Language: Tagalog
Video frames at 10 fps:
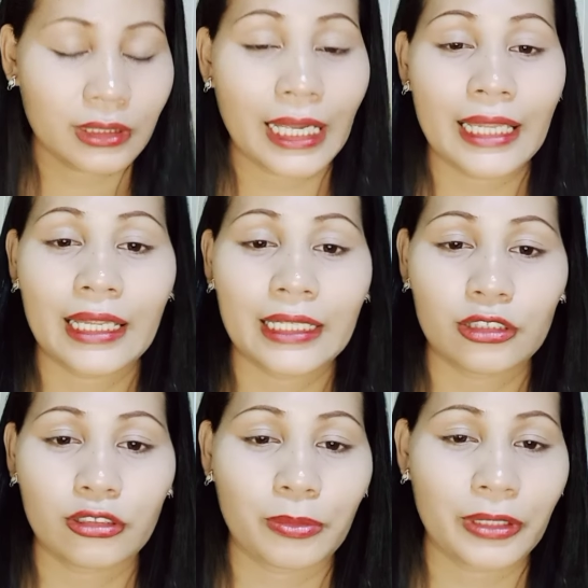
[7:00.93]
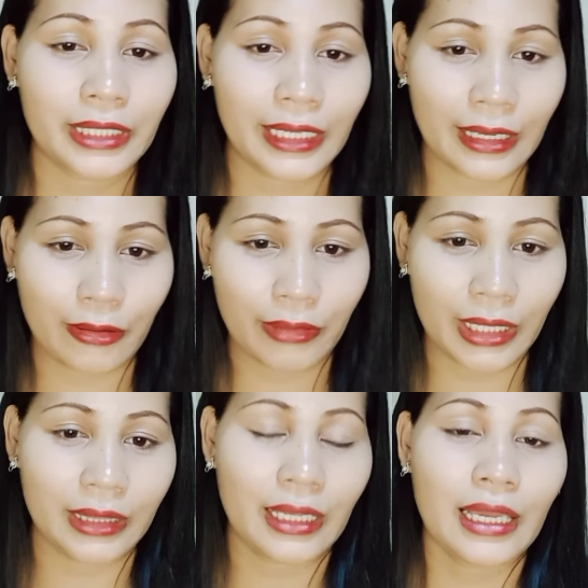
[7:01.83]
kailan ito pwedeng
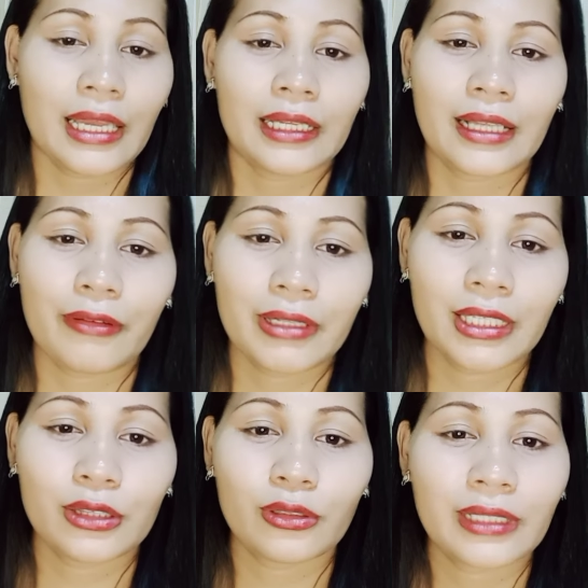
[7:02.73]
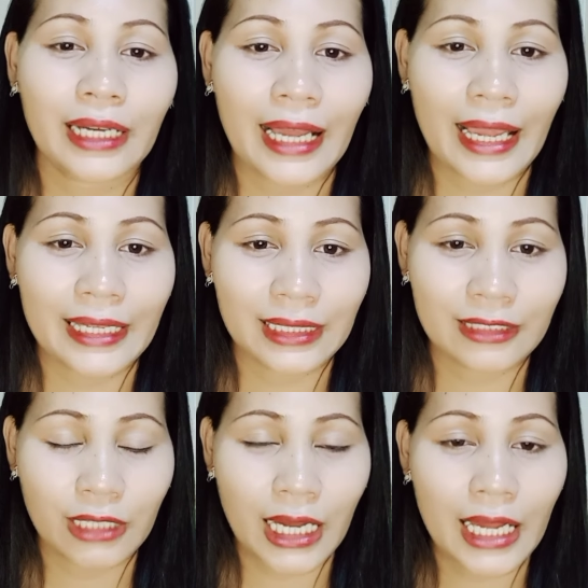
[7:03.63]
gawin? Gawin ito ng kahit
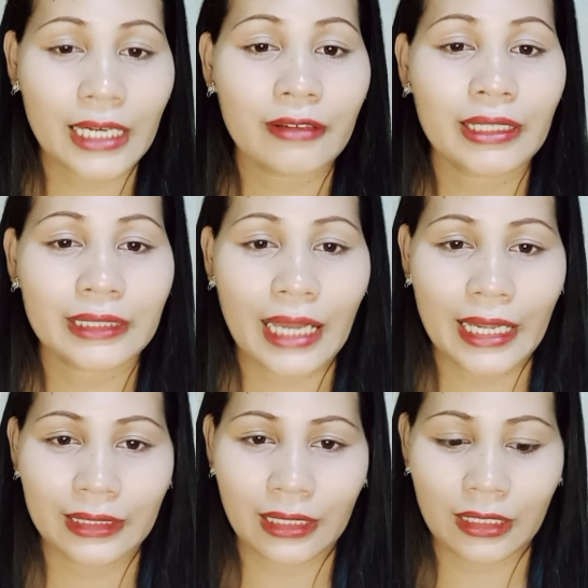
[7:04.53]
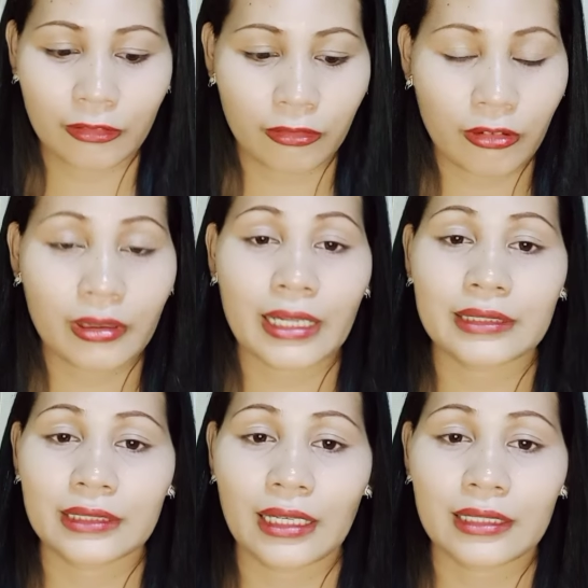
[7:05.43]
anong araw at kahit anong
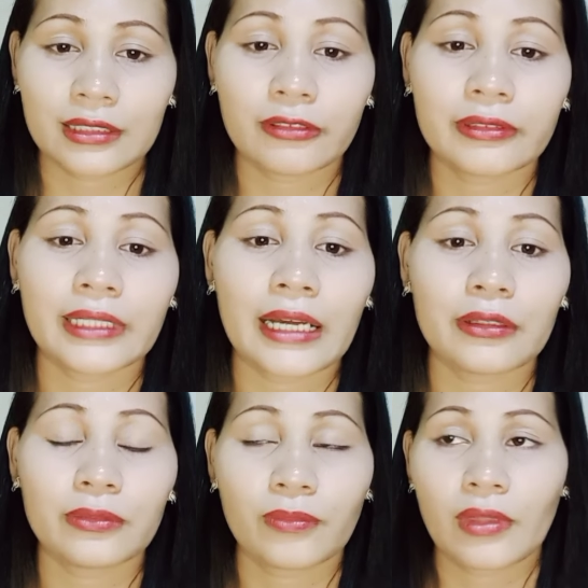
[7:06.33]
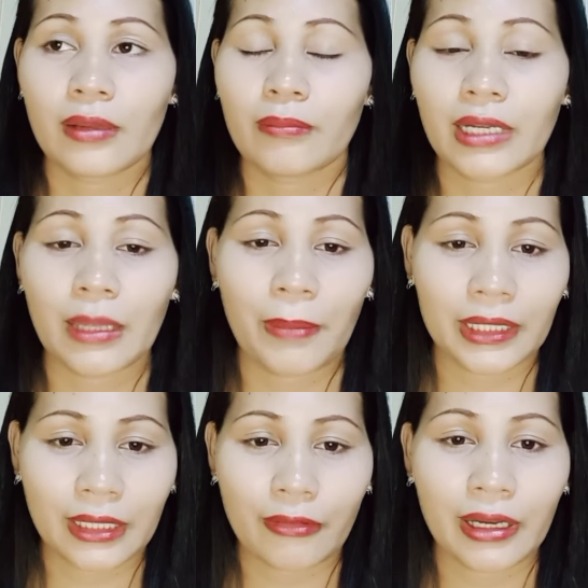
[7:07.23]
oras. As long nag
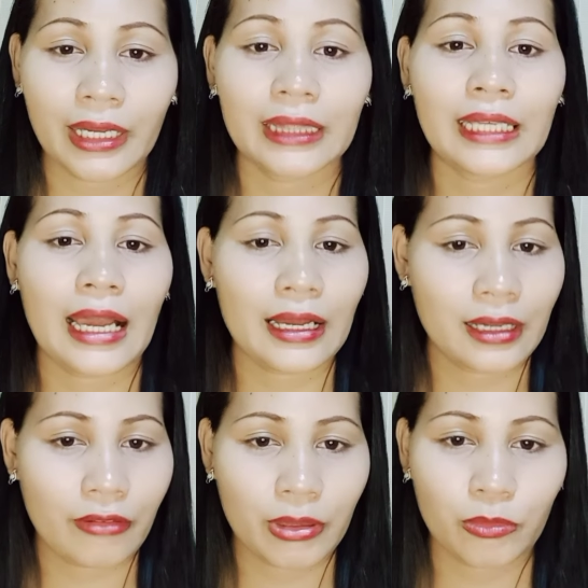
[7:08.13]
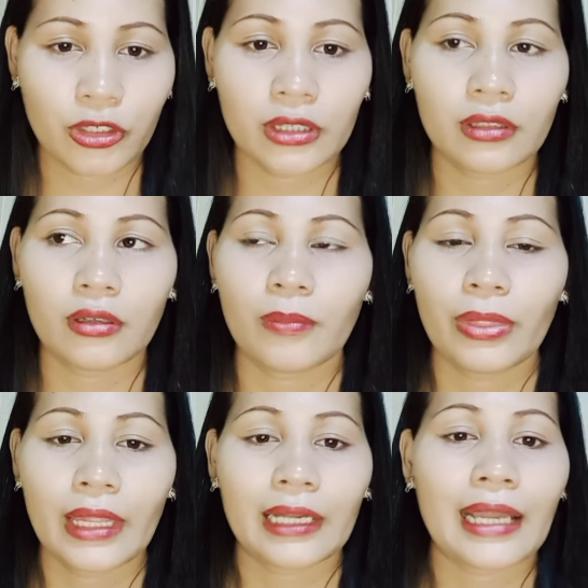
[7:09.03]
makipagtawagan ka, gawin mo ito.
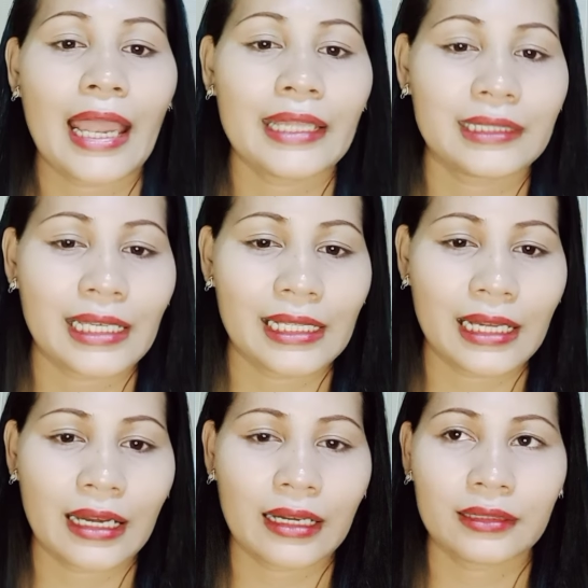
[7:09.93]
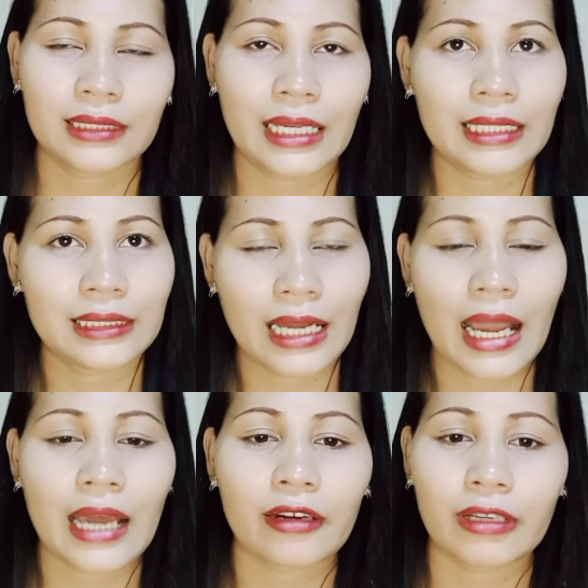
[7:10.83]
Kahit sa ilang sa isang
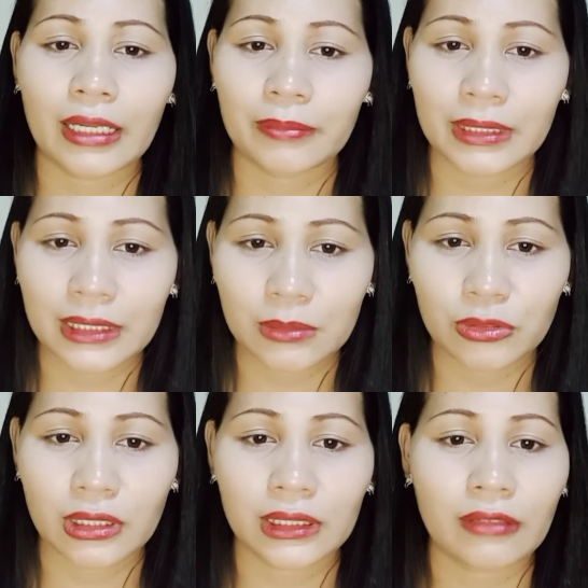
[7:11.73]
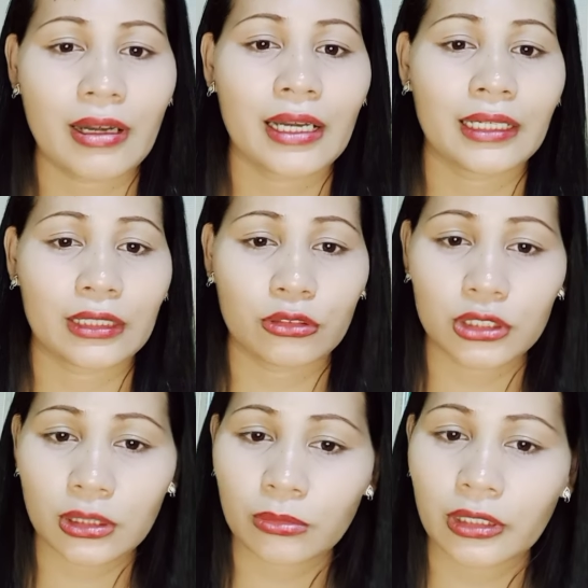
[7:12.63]
araw, ilang beses mo siyang tawagan at
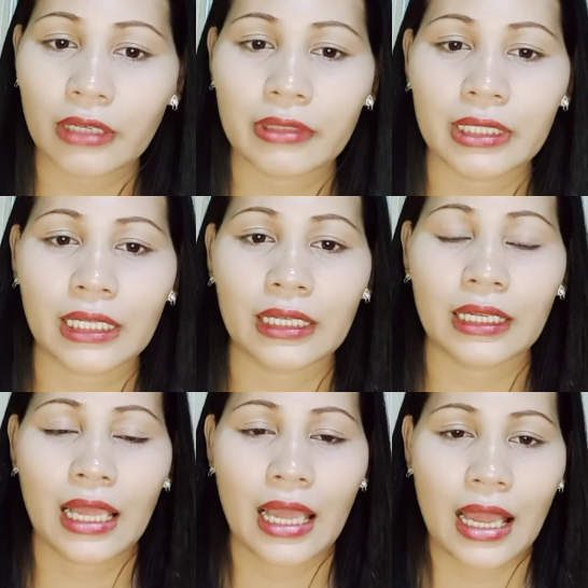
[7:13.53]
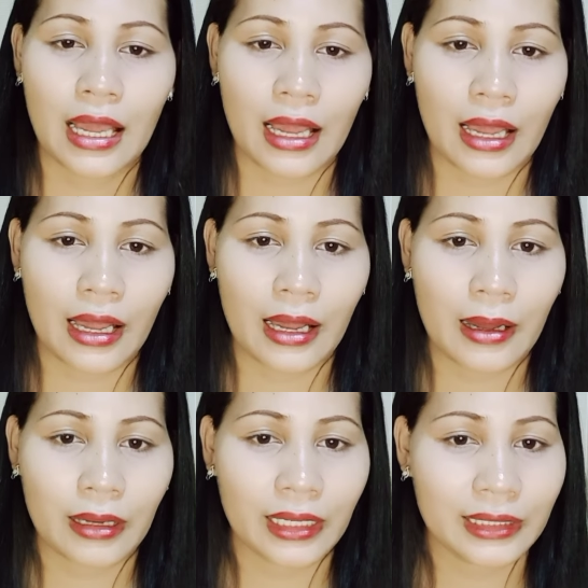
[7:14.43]
gusto mong gawin ng
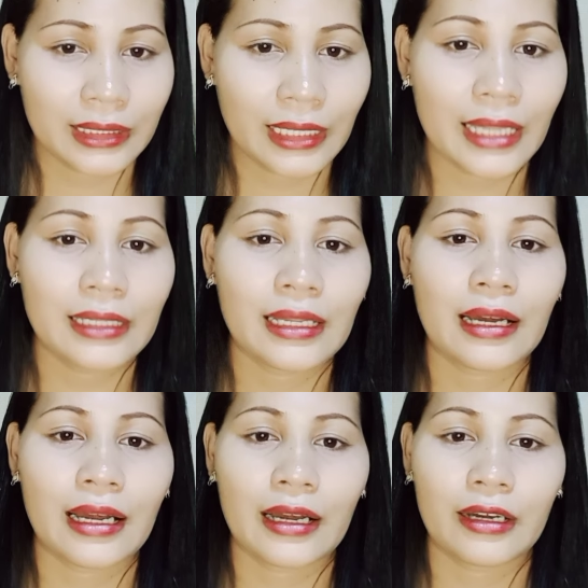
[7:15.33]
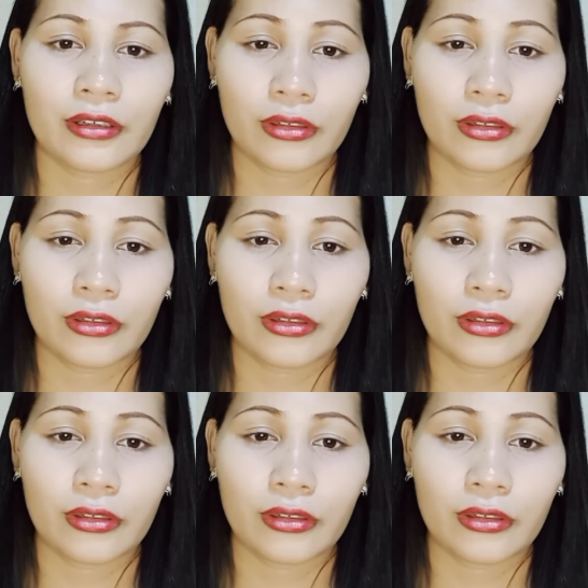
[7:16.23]
uh, ganyan na